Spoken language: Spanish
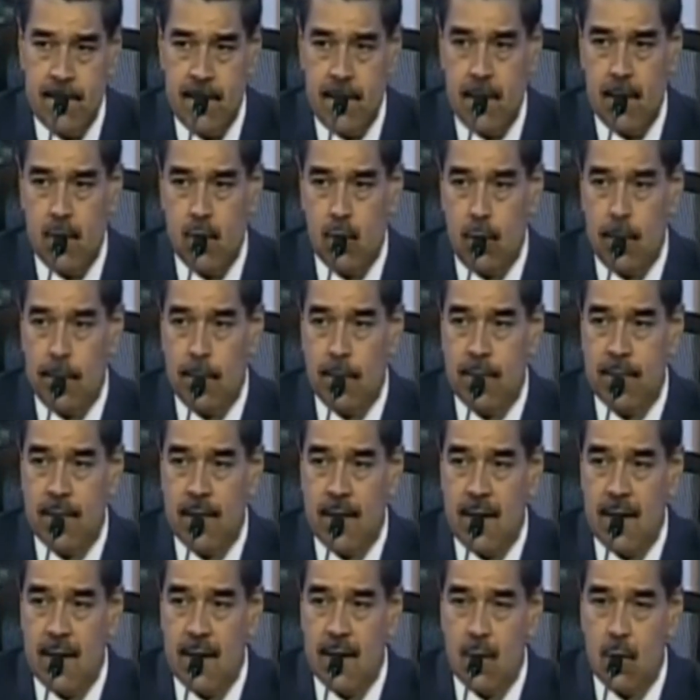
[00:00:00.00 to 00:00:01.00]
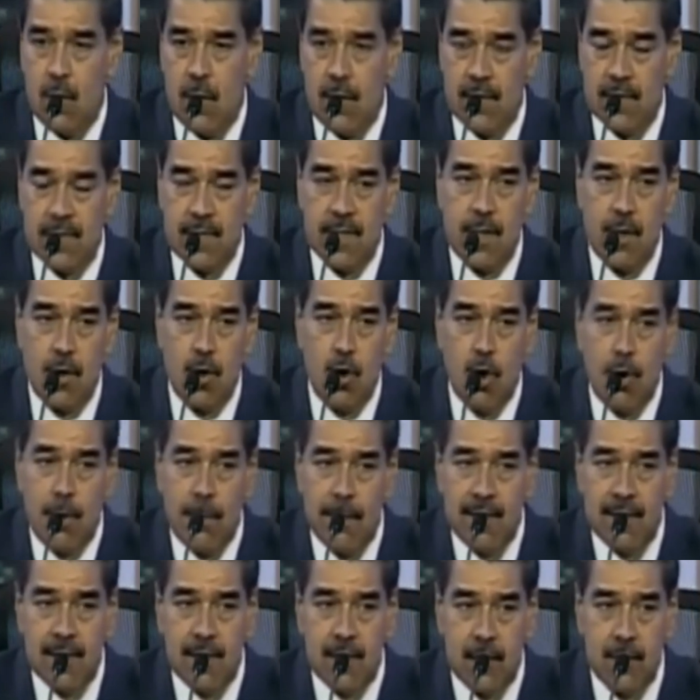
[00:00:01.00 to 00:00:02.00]
de grupos de delincuentes de los
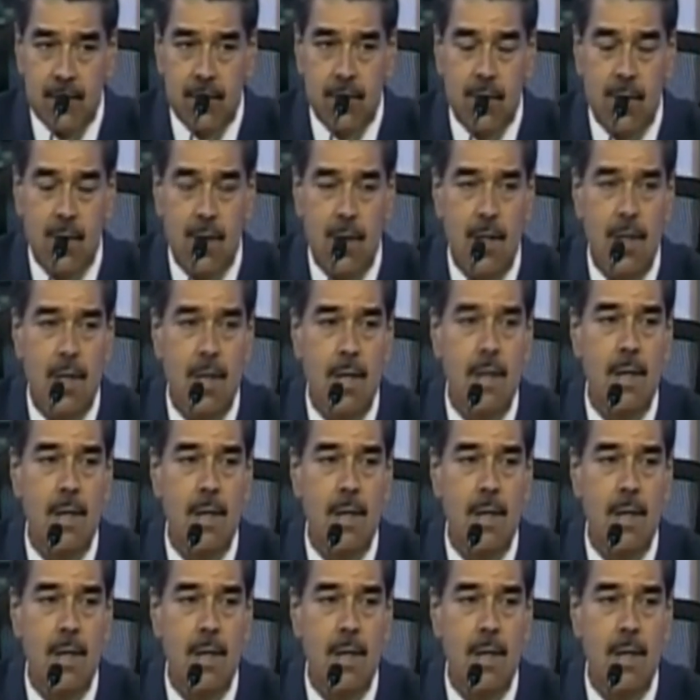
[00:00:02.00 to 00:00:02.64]
comanditos.